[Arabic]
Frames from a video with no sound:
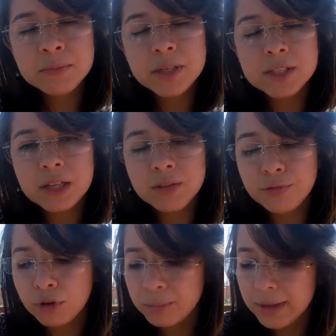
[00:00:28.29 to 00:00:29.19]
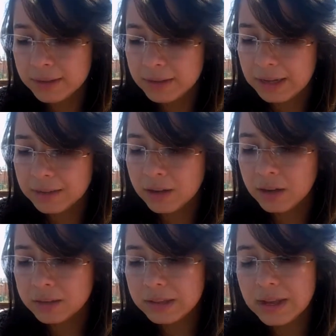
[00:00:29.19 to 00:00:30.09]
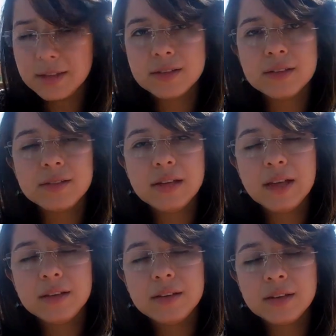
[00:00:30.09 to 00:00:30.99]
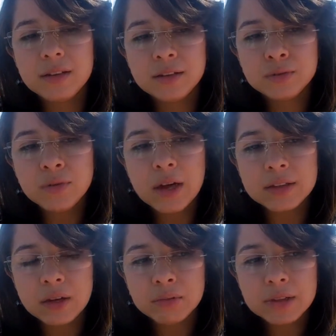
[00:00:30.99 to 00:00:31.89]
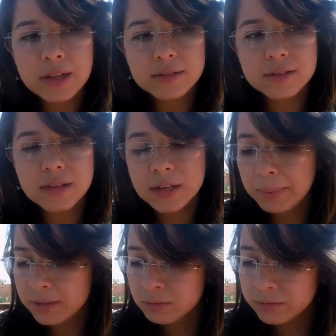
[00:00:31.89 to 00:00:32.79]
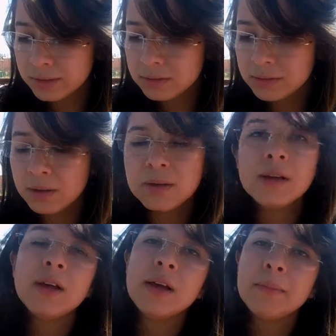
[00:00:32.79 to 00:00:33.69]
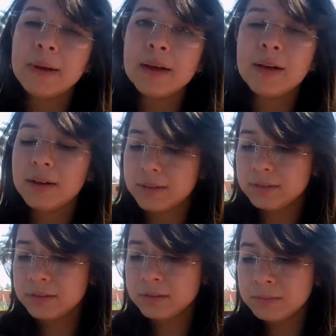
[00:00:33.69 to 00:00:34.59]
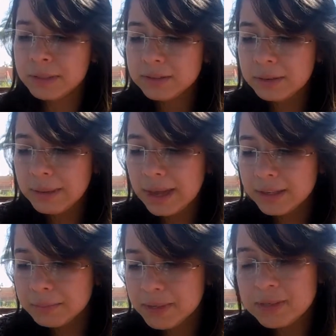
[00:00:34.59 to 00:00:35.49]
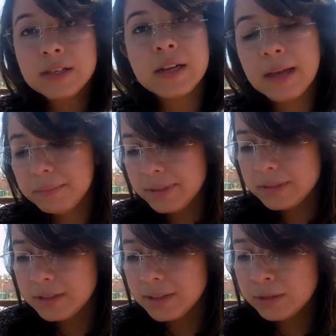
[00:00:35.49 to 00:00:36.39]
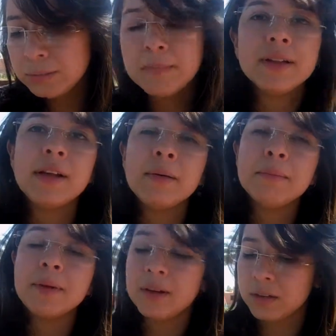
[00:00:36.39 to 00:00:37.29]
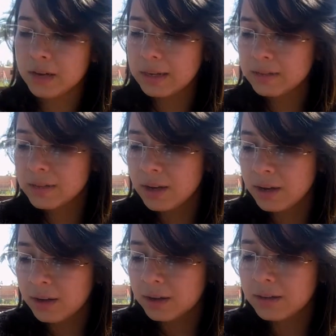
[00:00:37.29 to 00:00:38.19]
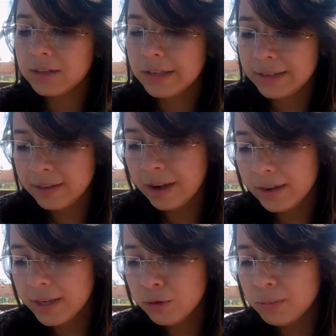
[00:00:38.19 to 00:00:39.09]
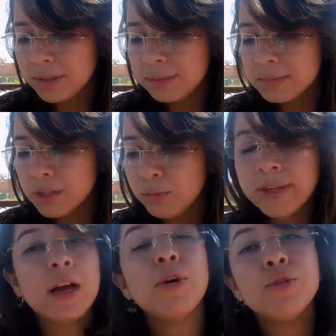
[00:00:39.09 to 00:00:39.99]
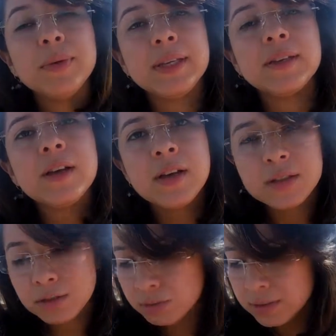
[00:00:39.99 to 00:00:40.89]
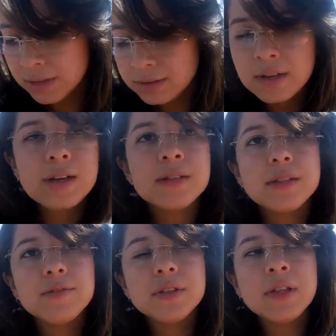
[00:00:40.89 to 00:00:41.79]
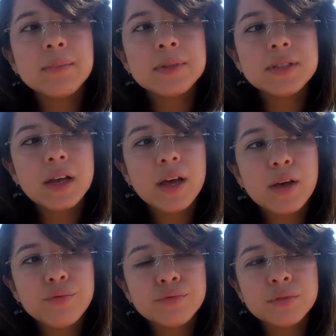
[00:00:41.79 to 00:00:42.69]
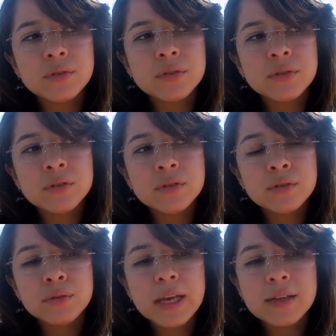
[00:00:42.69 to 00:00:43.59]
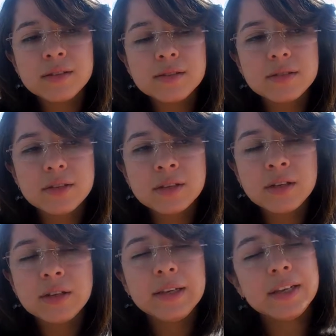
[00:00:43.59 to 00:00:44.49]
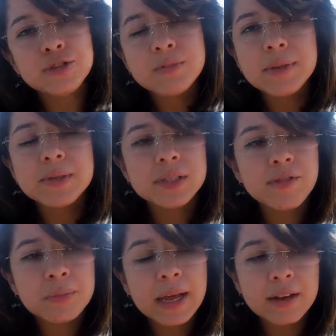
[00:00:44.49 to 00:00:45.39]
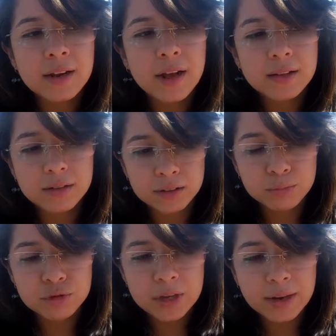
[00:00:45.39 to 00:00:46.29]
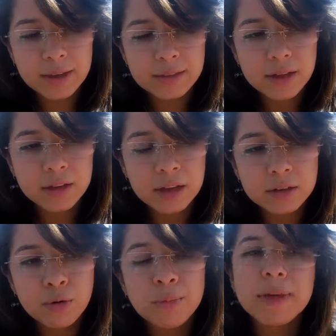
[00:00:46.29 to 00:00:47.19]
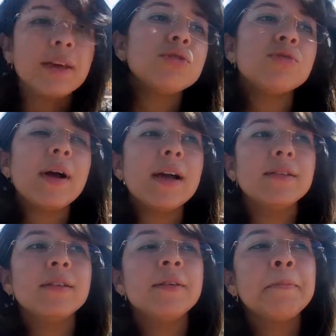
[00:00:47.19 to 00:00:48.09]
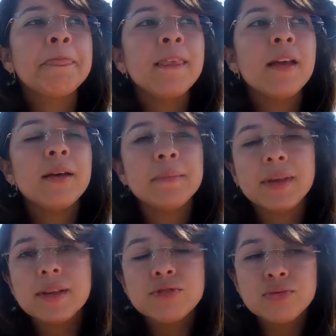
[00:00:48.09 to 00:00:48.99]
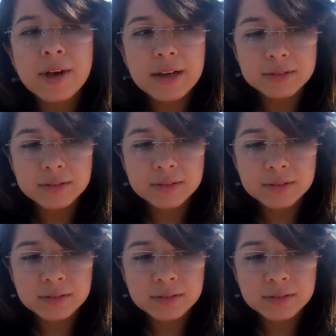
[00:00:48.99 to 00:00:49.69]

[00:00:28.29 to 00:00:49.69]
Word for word: تمركز هذا الفورم هذا على ثلاثه ديال النقاط او ثلاثه ديال لي بريزونطاسيون مع آه، مدام حليمه زين العابدين مدام راديا العراقي ومدام سلوى يعقوبي سوزان استفدنا بزاف آه، وكانت آه، اللي عجبني بزاف من خلال هذا المشاركه ديالي انه ما كانش واحد ما كانش واحد